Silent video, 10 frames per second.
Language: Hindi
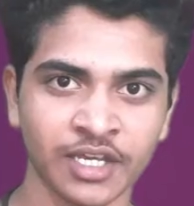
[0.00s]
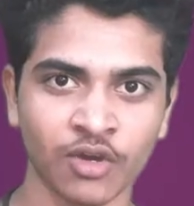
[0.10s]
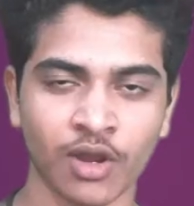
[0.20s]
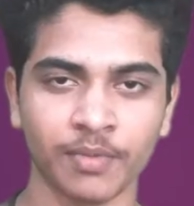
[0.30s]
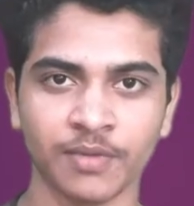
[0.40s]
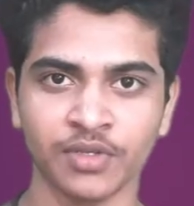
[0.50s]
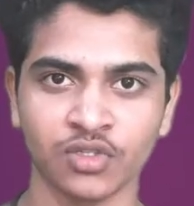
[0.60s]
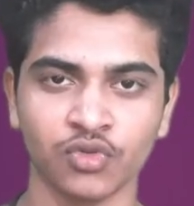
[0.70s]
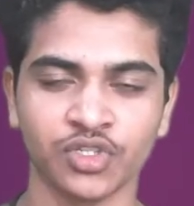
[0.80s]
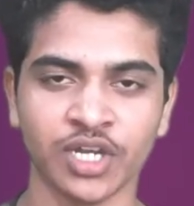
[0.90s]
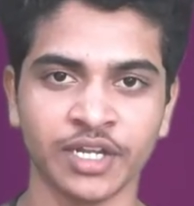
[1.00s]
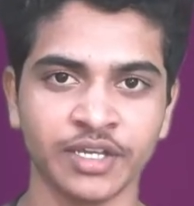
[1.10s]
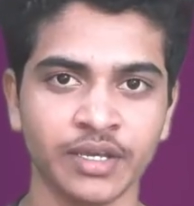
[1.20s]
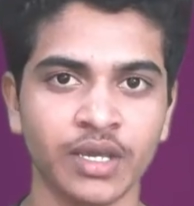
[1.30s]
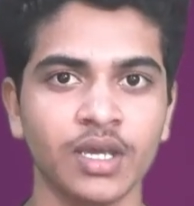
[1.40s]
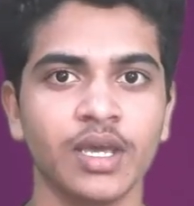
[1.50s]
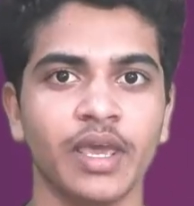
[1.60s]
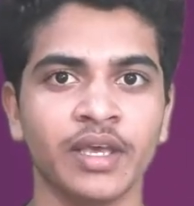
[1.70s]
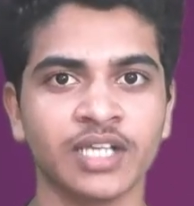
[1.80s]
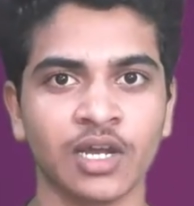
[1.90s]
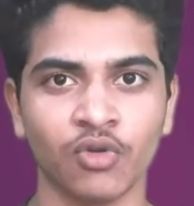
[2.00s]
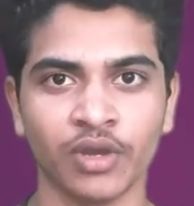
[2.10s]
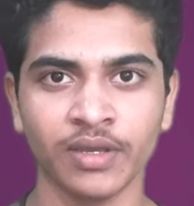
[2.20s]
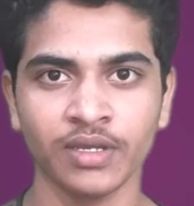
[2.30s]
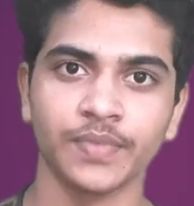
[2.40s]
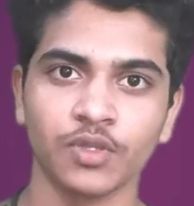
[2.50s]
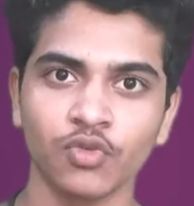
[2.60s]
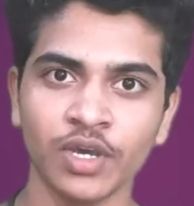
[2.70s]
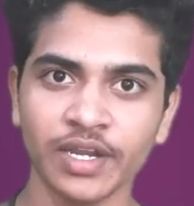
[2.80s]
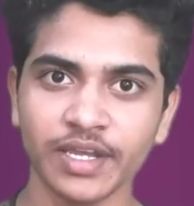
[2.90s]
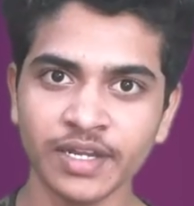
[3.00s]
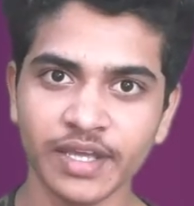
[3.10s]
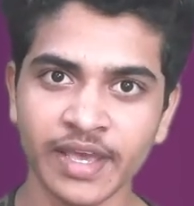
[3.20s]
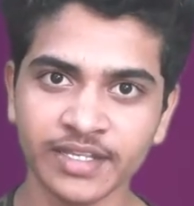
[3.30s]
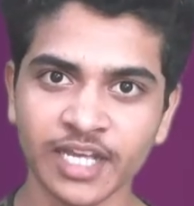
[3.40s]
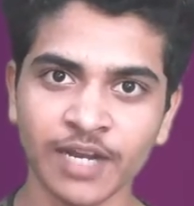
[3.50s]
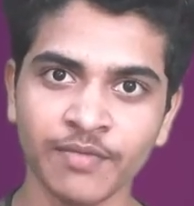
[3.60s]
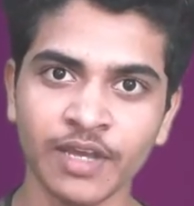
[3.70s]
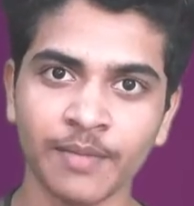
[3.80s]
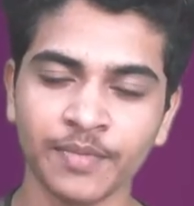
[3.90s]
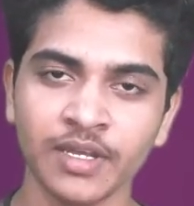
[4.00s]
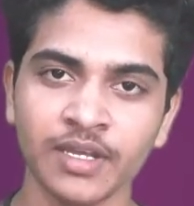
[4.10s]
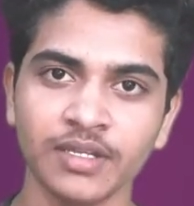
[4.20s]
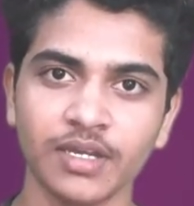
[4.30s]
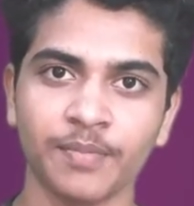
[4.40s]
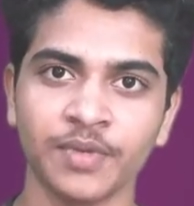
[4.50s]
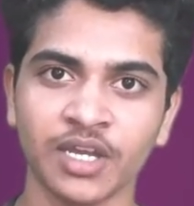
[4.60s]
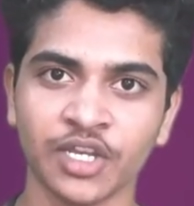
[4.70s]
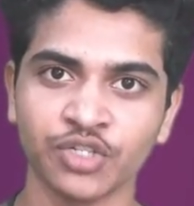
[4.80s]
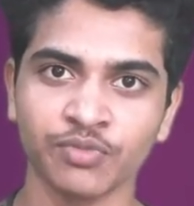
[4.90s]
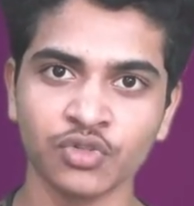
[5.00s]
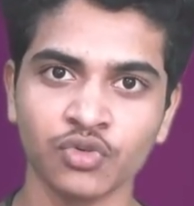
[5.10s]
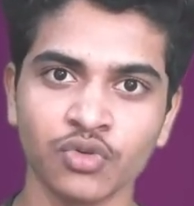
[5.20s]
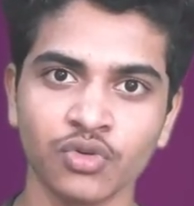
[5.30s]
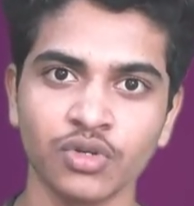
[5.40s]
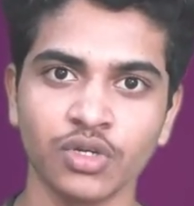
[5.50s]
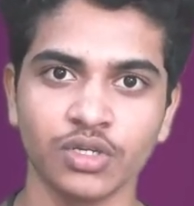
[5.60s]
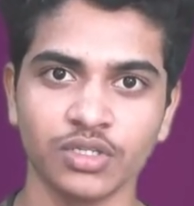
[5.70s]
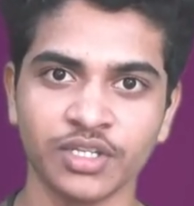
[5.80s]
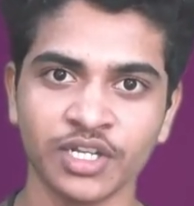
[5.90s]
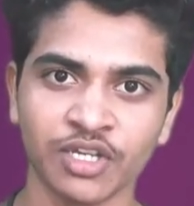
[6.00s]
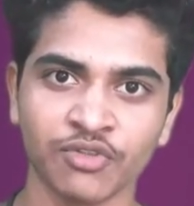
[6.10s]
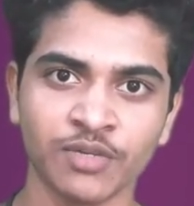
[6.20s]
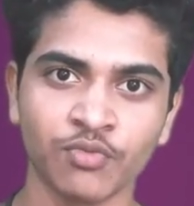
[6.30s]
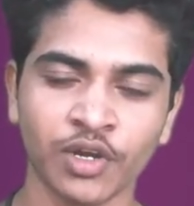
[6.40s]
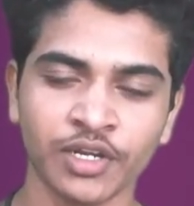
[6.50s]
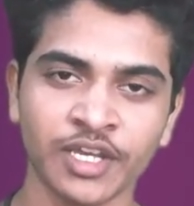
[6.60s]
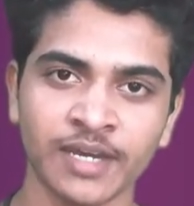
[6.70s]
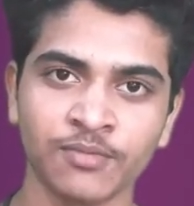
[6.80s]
किया और आपके बिजनेस को स्टार्ट किए एक साल हो गए तो यार इन एक साल में आपने अपने कस्टमर्स को जितने सर्विसेज प्रोवाइड किए